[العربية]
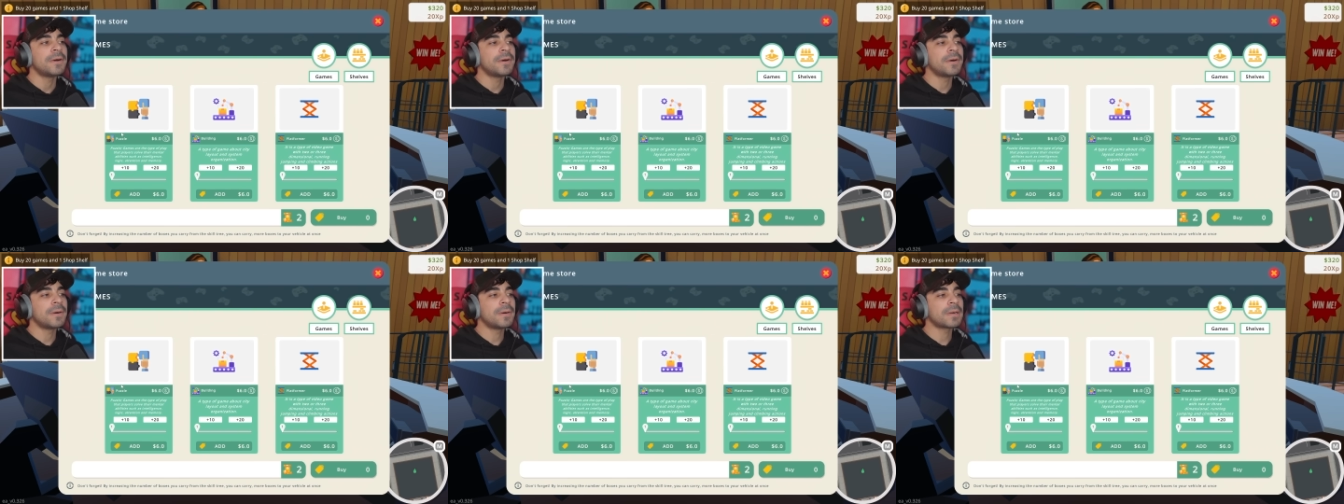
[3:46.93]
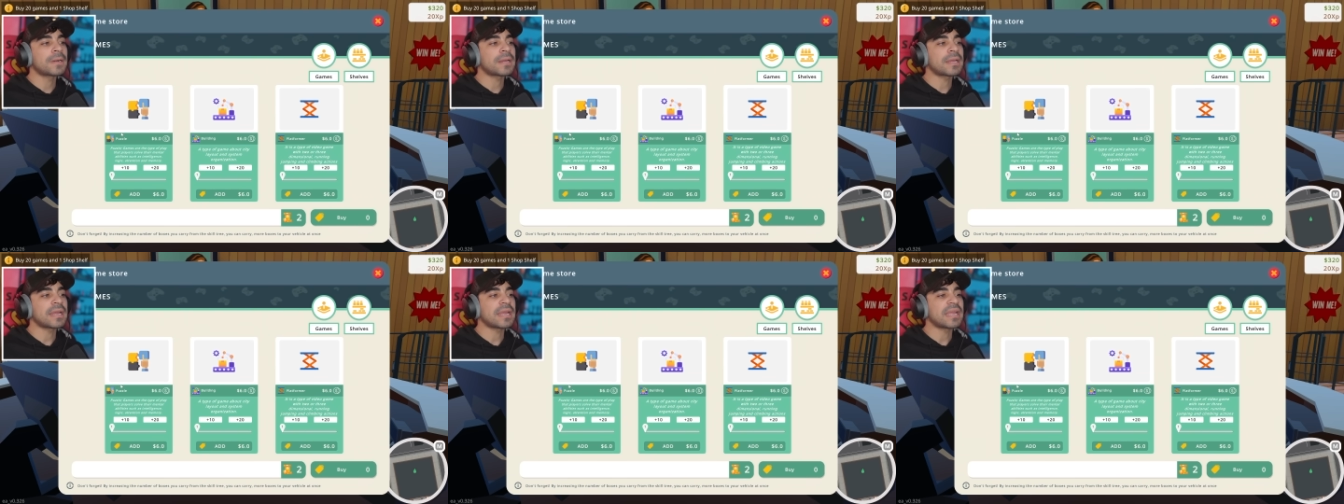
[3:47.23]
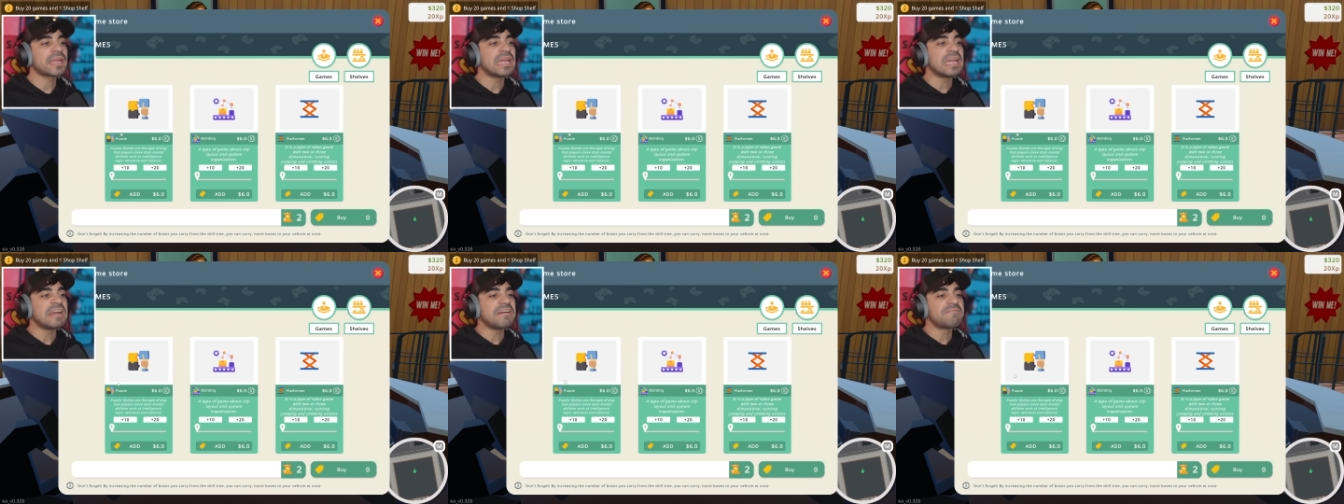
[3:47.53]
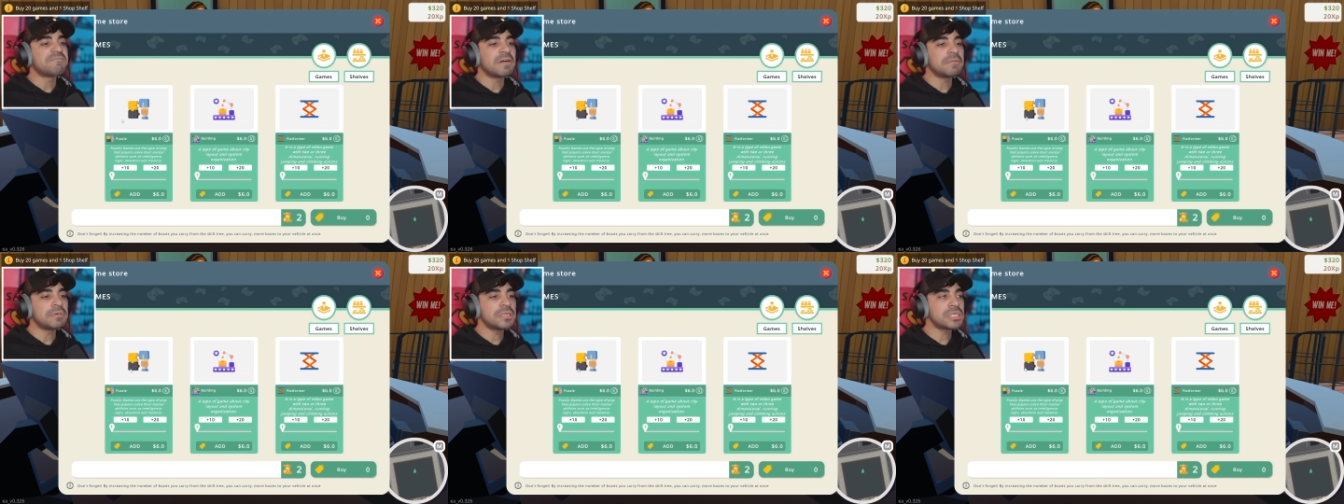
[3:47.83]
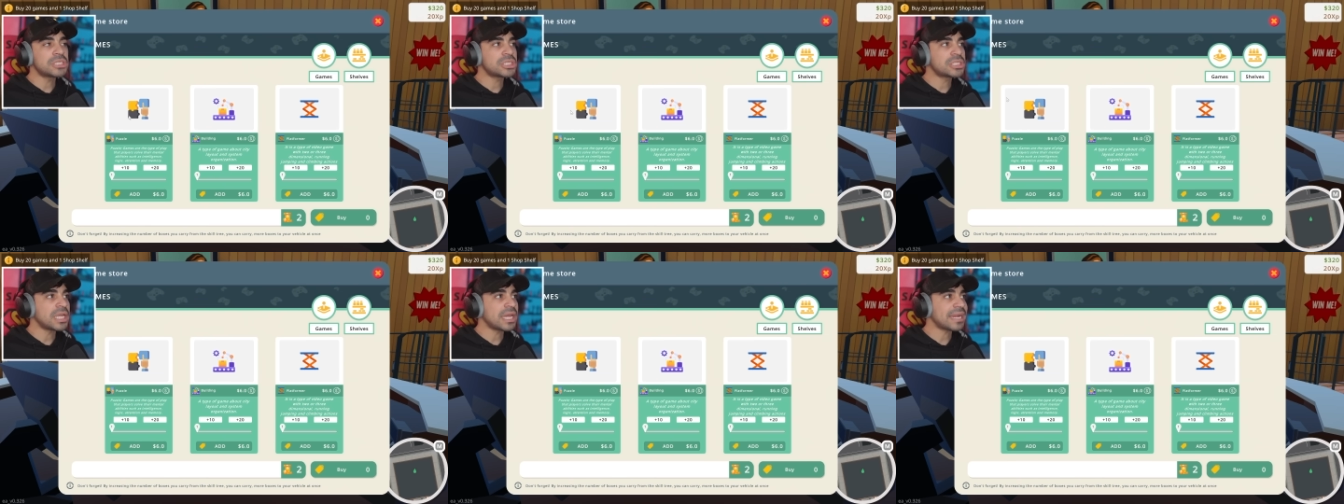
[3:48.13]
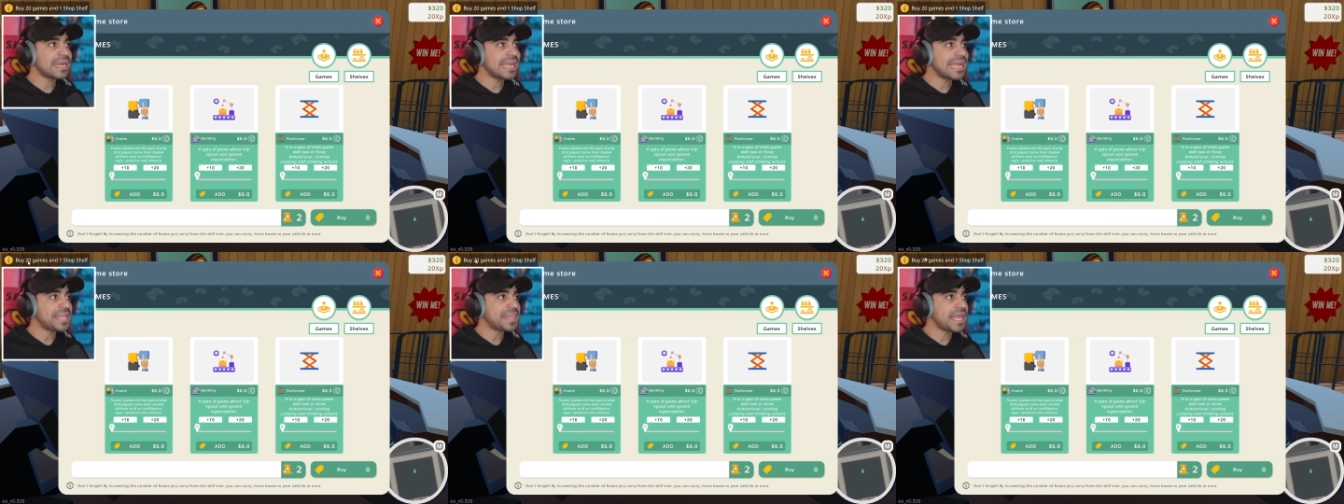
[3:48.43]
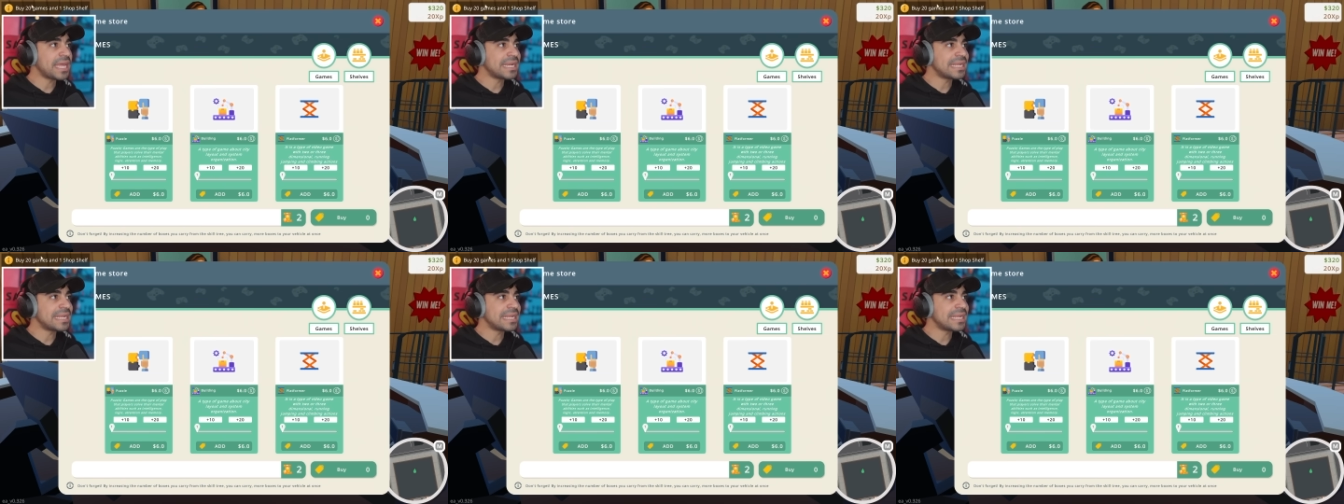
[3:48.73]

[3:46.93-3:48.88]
اوكي فبنشتري اذا